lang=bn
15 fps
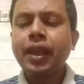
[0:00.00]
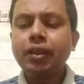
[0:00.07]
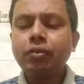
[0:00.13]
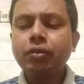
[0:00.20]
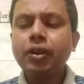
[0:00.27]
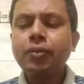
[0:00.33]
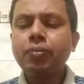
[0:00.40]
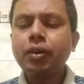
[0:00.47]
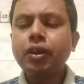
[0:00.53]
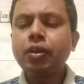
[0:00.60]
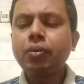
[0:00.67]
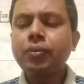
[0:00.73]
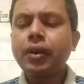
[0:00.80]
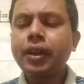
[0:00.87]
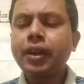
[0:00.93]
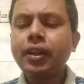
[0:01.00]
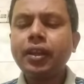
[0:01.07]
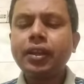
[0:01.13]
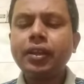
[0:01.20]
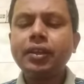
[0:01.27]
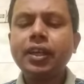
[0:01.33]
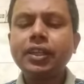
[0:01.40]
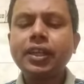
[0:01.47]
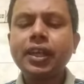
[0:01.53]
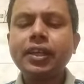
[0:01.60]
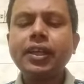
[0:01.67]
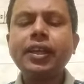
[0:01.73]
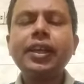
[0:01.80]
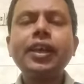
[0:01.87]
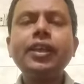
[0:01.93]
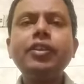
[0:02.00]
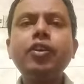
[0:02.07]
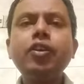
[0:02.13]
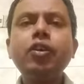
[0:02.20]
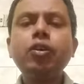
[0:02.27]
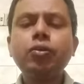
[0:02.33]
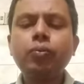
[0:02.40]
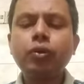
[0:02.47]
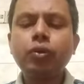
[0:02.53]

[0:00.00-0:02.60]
এ ধরনের পরিকল্পনায় দেশে একটি কেন্দ্রীয়